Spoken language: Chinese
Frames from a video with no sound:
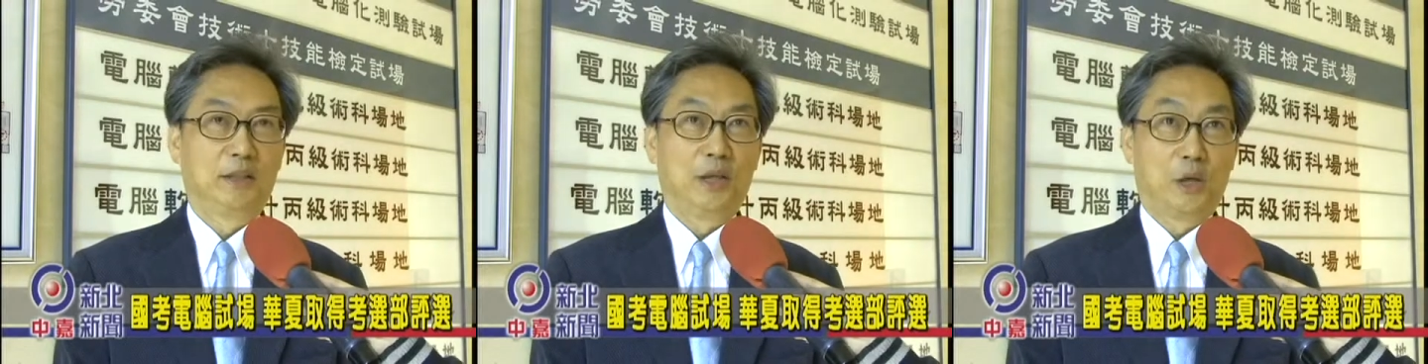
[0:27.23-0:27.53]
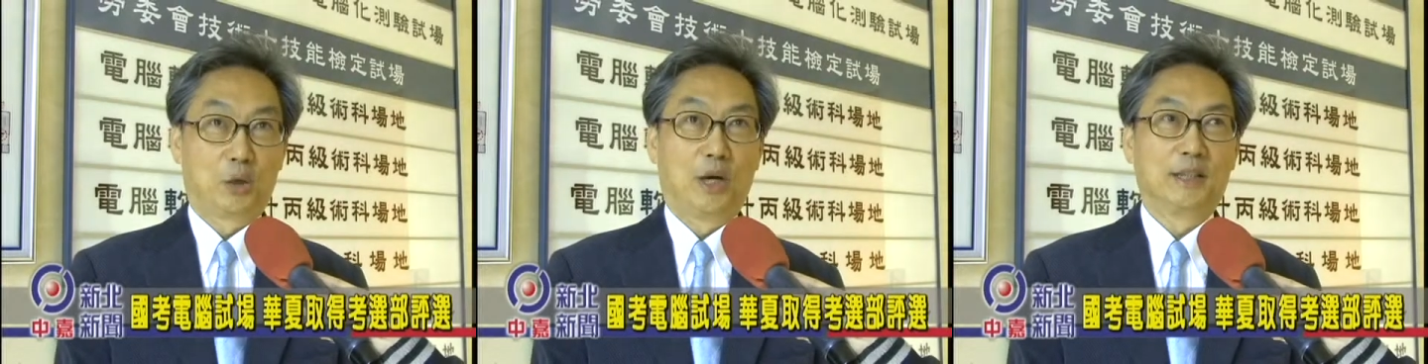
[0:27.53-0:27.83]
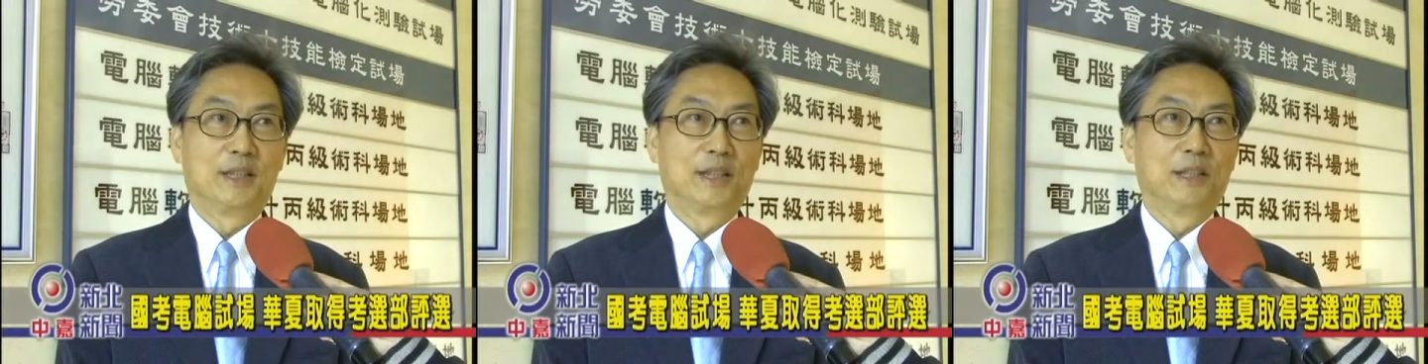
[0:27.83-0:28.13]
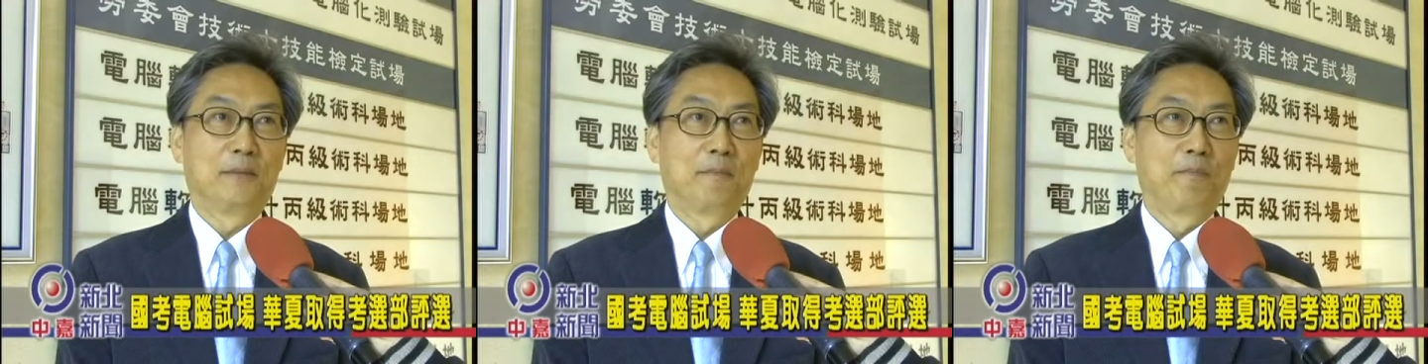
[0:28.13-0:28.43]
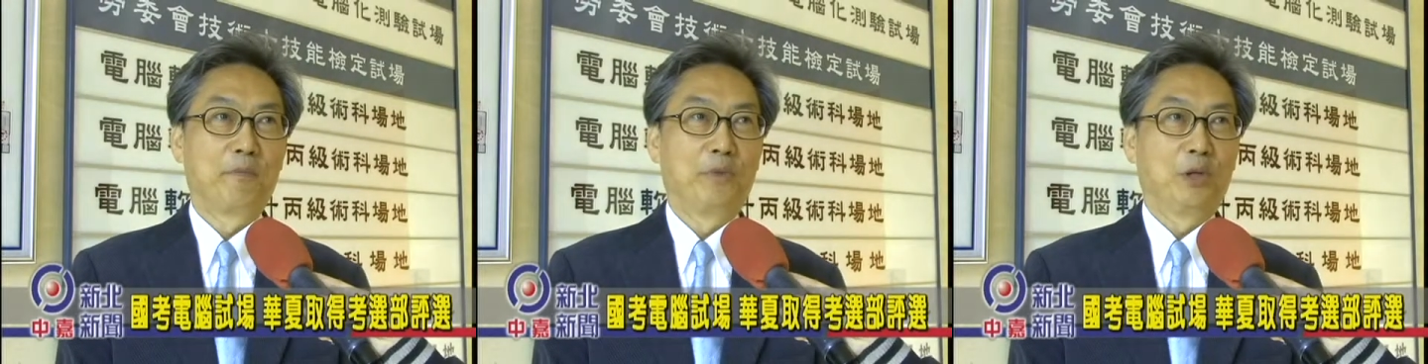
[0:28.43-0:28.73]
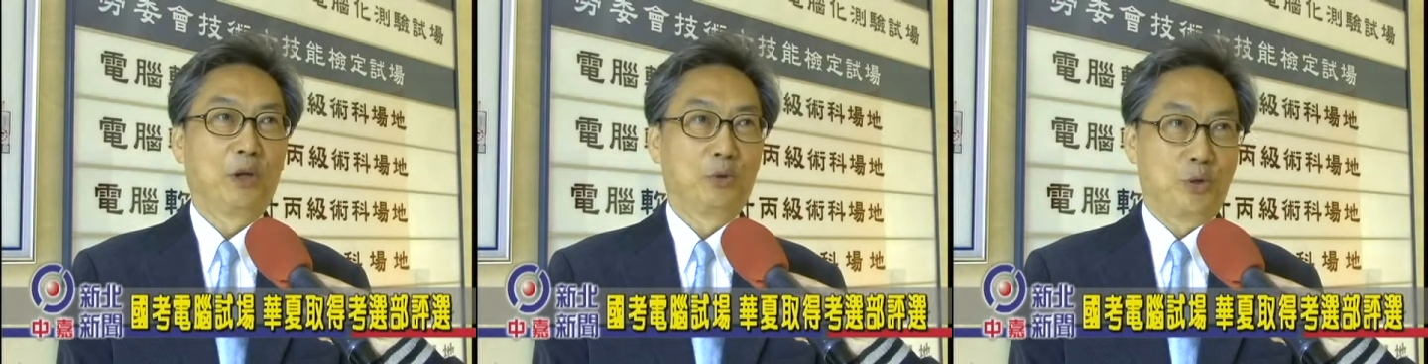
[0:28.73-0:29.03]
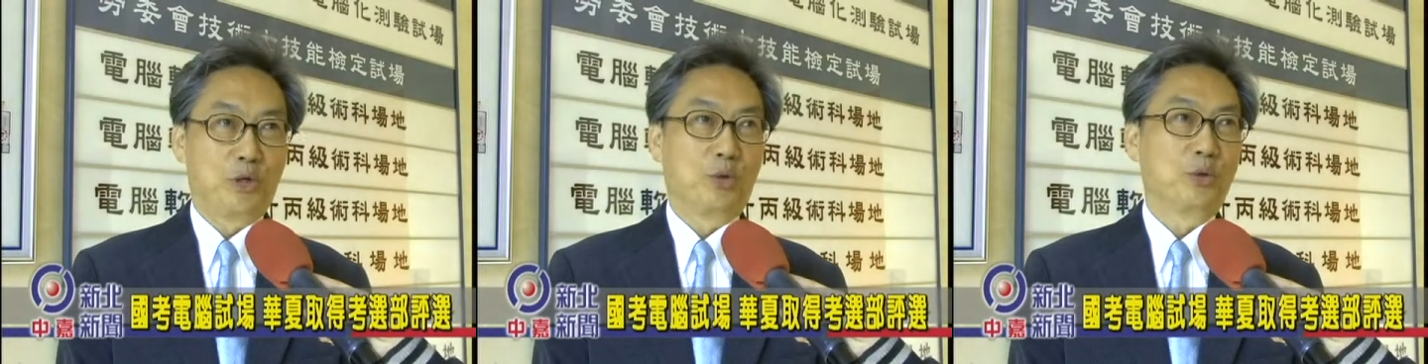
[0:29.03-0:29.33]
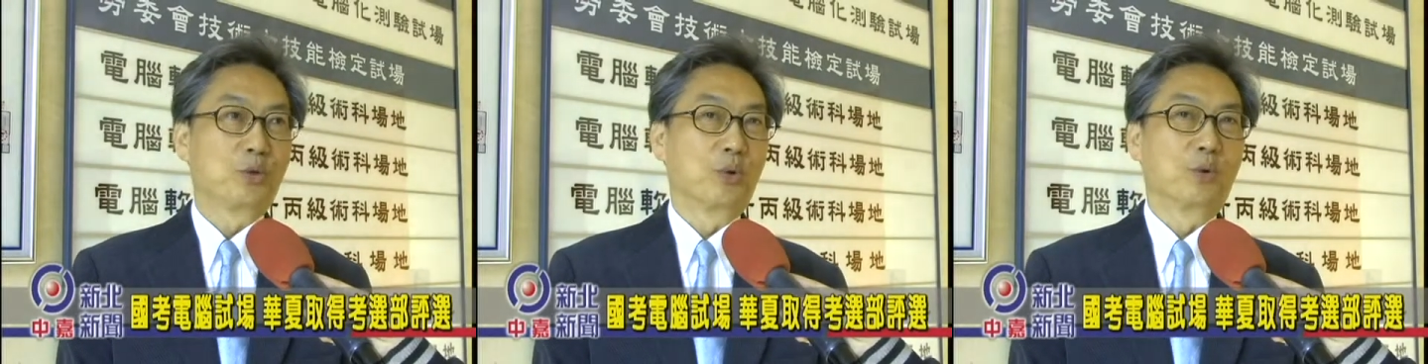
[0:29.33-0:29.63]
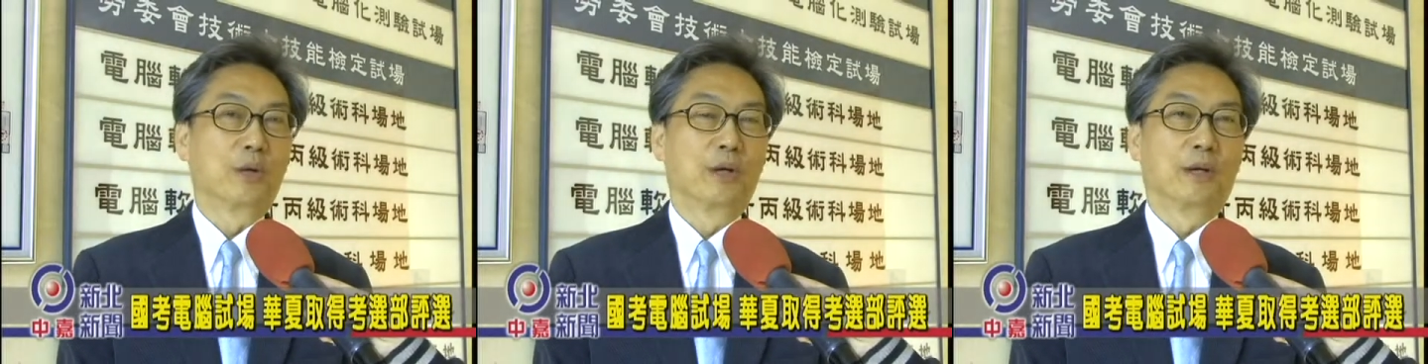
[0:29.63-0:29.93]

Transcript: 要创新，要追求卓越。